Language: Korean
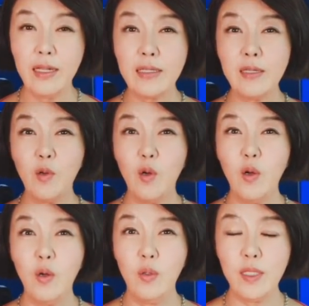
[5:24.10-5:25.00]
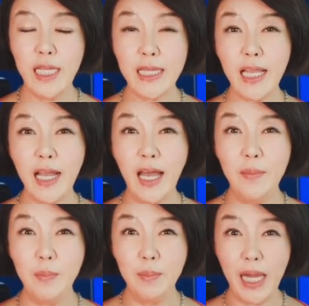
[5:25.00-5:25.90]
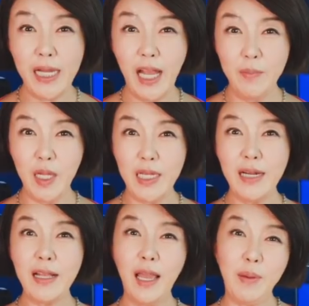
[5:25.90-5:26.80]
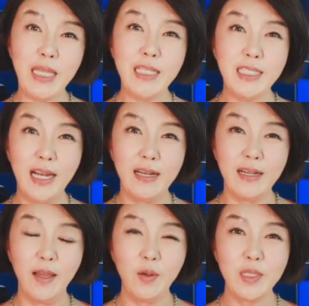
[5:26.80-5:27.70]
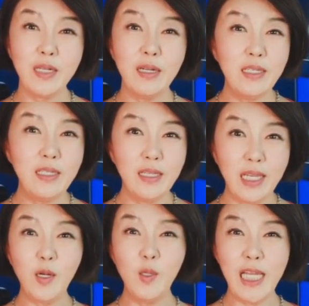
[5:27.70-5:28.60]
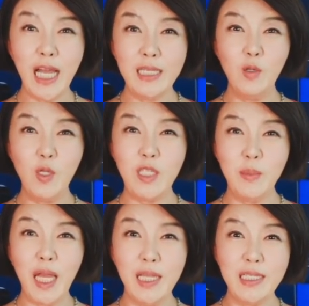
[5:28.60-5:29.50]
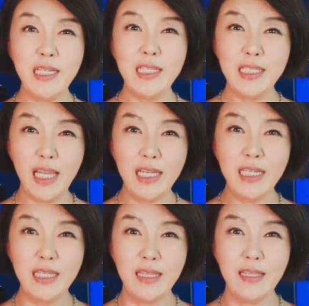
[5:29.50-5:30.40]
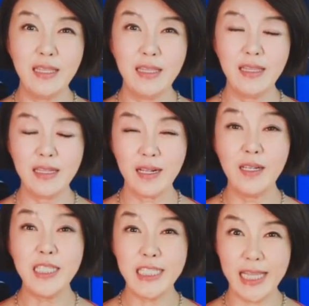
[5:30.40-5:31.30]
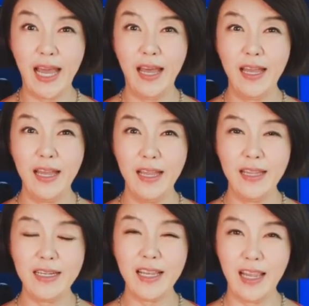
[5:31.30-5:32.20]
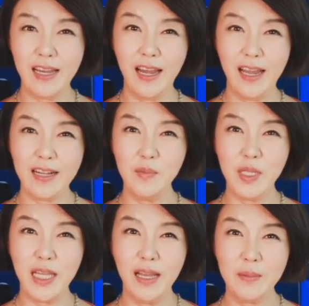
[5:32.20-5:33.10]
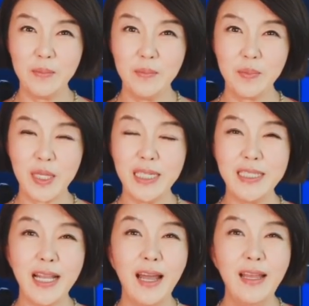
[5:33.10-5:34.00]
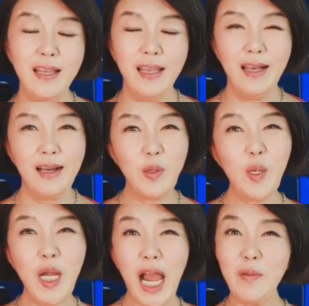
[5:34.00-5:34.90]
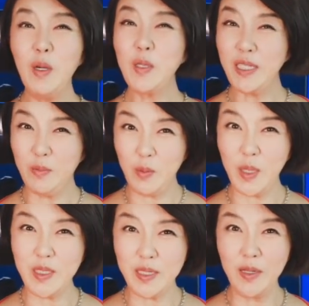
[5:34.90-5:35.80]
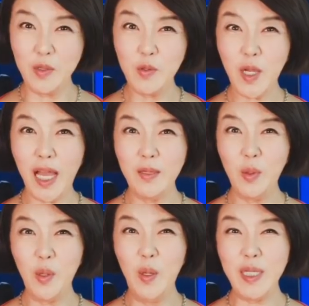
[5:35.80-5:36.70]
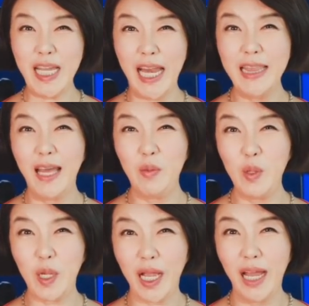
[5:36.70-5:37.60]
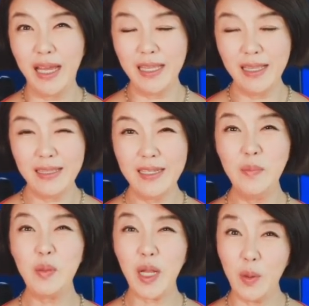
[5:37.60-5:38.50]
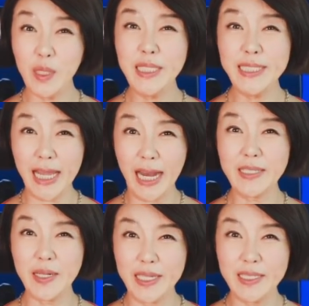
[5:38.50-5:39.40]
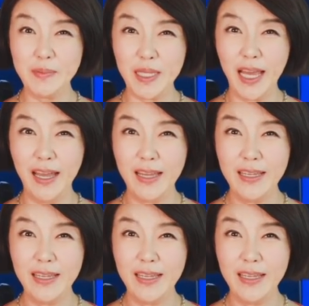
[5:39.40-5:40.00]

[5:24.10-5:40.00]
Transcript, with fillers: 그리고 상대가 말을 하면 이렇게 받아치라는 거예요. 그거는 이론상은 옳지만 실제는 거짓이다. 이렇게 얘기를 하라는 겁니다. 그래서 제가 이런 어, 항목들을 보면서 누가 토론을 잘했나 보니까 트럼프가 훨씬 잘한 것 같습니다.